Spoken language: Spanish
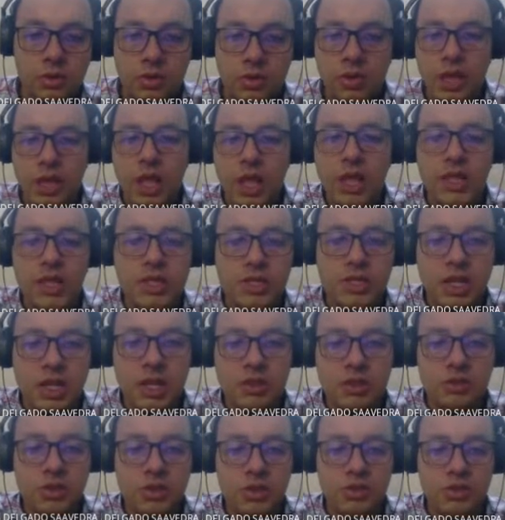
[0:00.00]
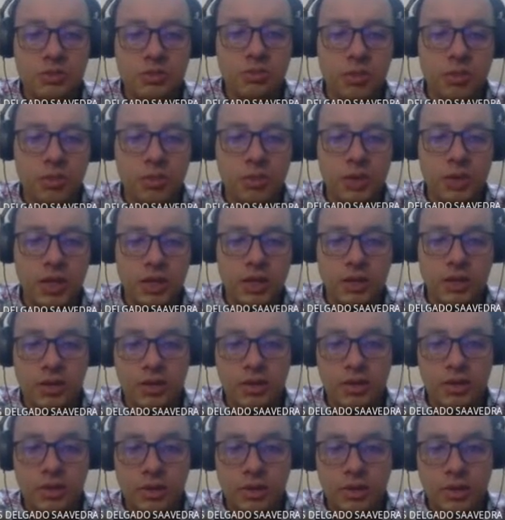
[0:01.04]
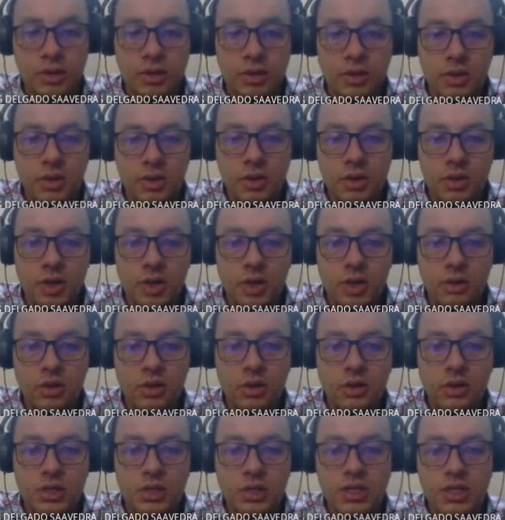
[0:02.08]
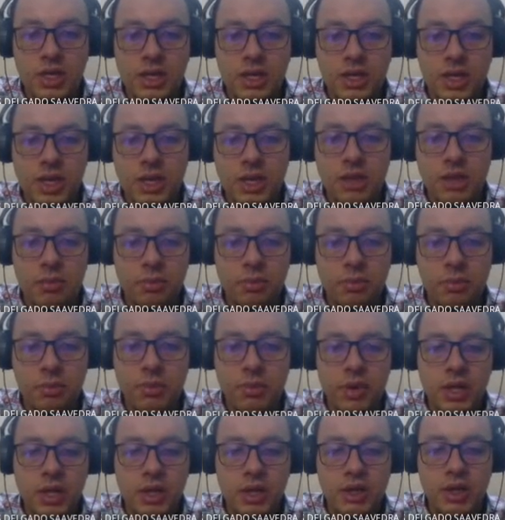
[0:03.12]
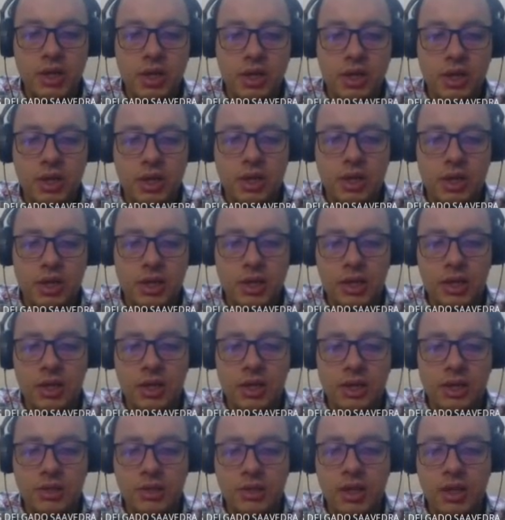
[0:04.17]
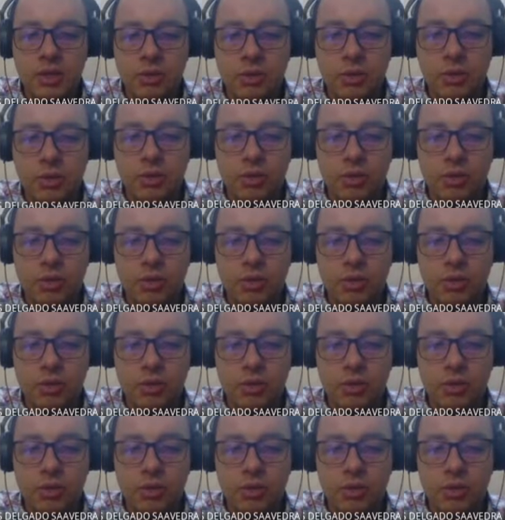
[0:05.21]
e inicializo eso, public. Entonces aquí eh, recibo